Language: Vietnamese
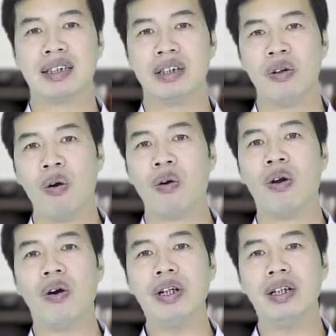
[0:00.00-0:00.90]
là gì đổ
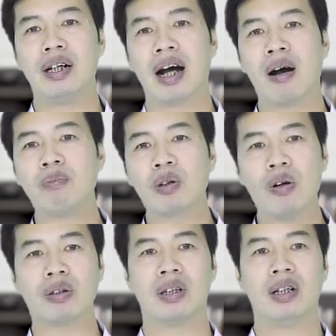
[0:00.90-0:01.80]
lỗi là không
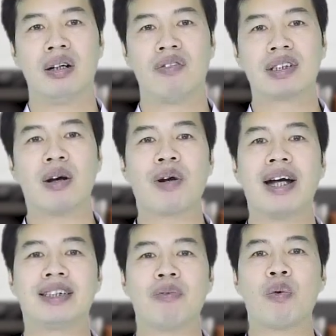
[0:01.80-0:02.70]
tốt và sau
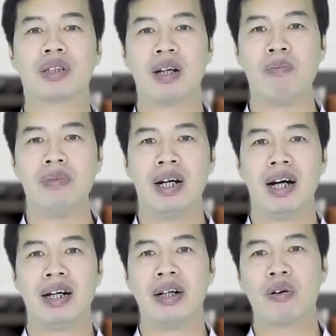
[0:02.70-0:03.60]
này trong cuộc sống
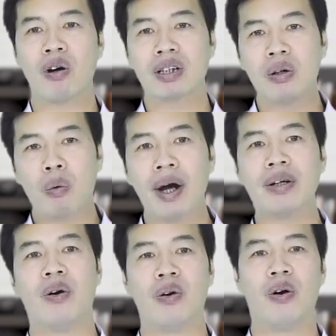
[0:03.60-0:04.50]
nếu con cứ
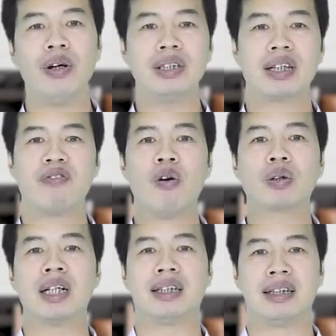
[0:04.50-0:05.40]
quen đổ lỗi sẽ
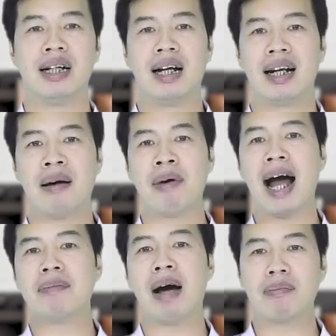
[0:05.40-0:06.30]
vô tình làm
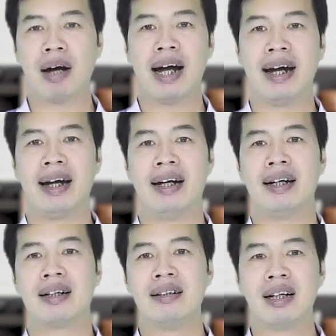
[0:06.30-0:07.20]
hại bạn bè
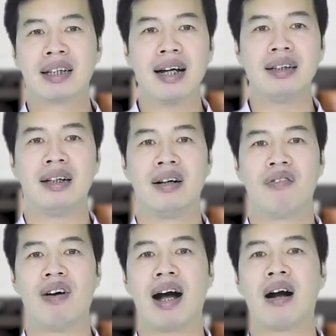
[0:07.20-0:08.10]
người thân
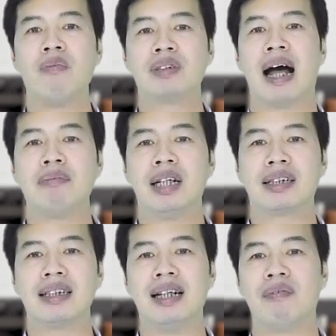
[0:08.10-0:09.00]
và không dám nhận
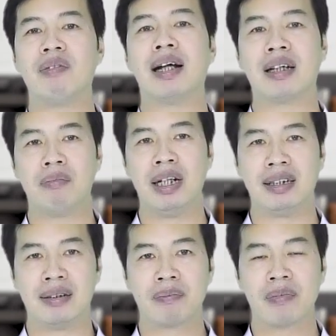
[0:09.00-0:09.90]
trách nhiệm với bản thân mình